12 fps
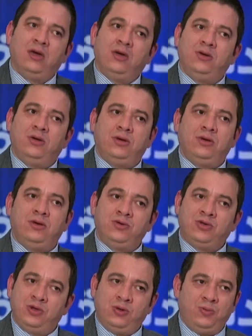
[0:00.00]

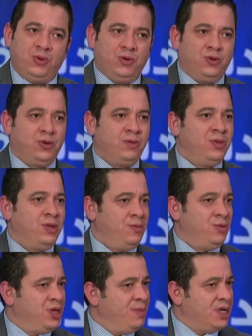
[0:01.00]
ينتجوا البذور
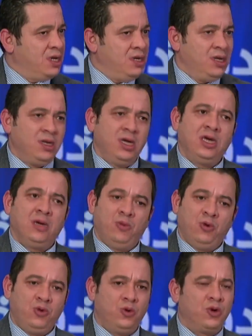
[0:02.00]
متمكنين هي
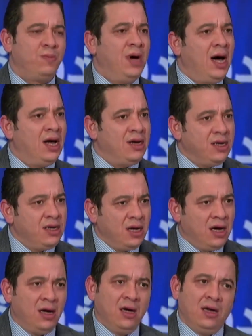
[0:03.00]
بذور
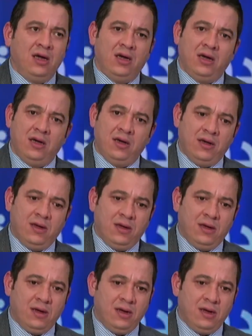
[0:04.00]
محليه لا